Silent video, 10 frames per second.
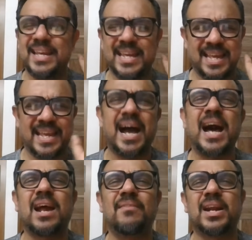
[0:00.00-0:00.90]
நீங்க
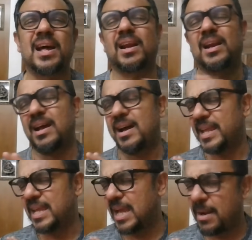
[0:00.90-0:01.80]
யாரா வேணா இருக்கலாம்
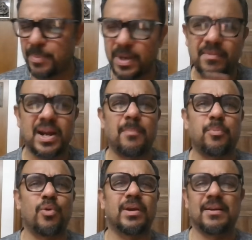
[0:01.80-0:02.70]
எப்படி வேணா
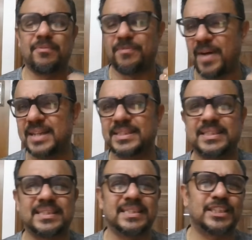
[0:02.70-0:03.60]
போடுங்க
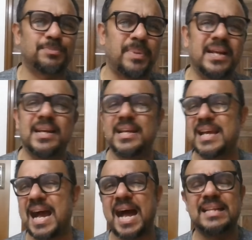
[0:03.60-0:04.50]
ஃபாஸ்ட் ஸ்பின்னு
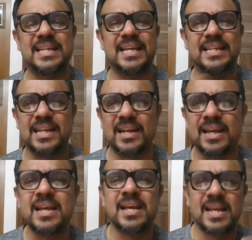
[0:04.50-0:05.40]
அது இதுன்னு
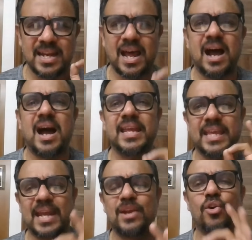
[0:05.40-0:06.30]
நான்
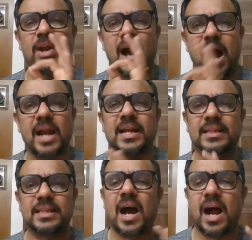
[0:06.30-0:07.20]
என்னோட
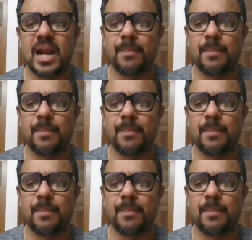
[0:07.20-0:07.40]
ஆட்டத்தை ஆட